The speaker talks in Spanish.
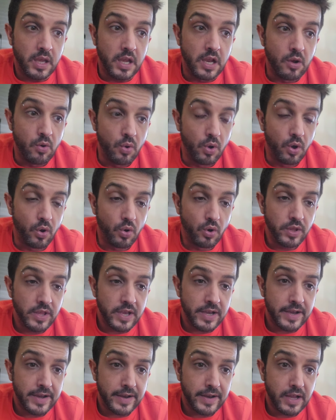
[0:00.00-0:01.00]
Y luego
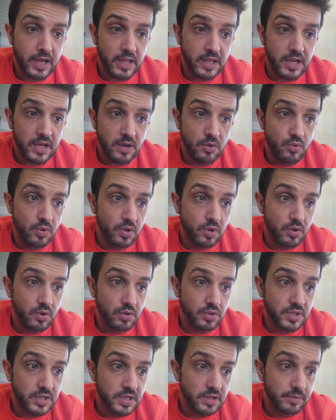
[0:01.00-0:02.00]
ya nada,
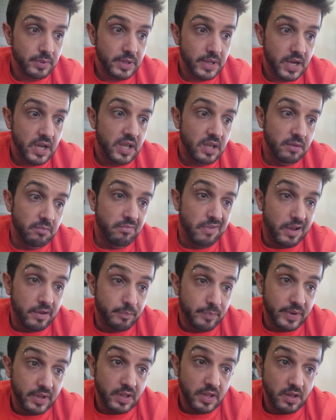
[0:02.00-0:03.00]
luego sí que es verdad que
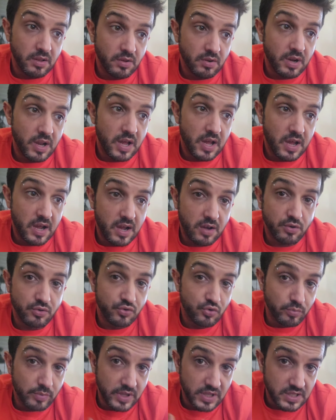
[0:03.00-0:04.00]
vas perdiendo la
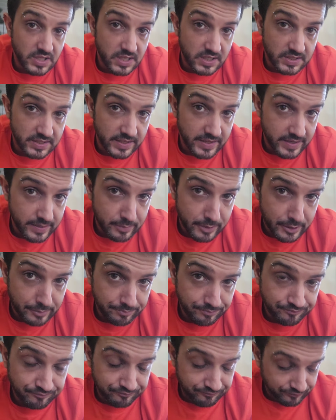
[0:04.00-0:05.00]
costumbre de echarte
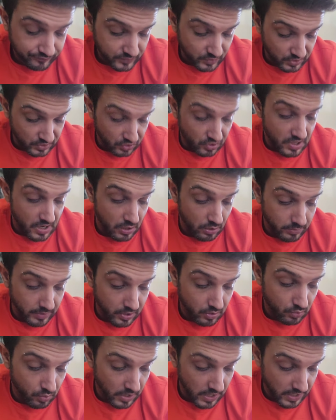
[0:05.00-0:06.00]
crema. Cuando ya lo
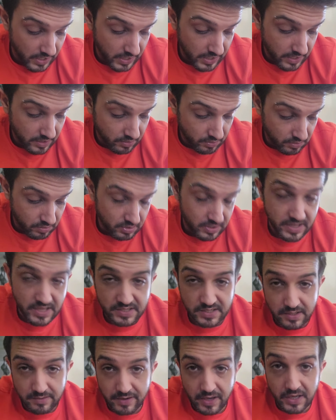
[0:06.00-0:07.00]
ves curadito, que
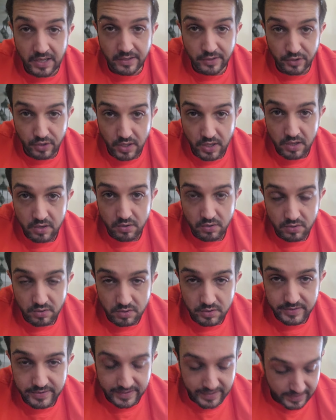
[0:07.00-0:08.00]
ya se te van cayendo las
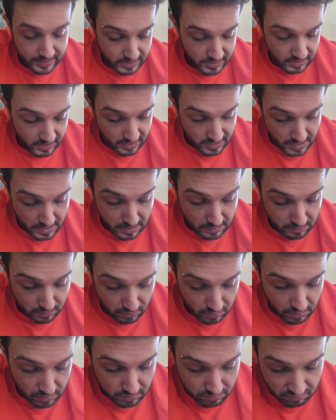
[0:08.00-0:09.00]
costras, que ya
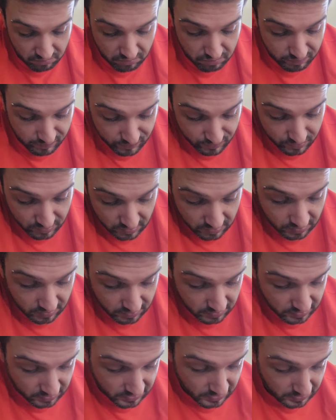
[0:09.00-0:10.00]
todo, pues
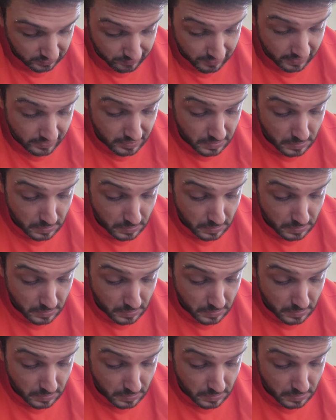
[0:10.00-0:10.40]
se te va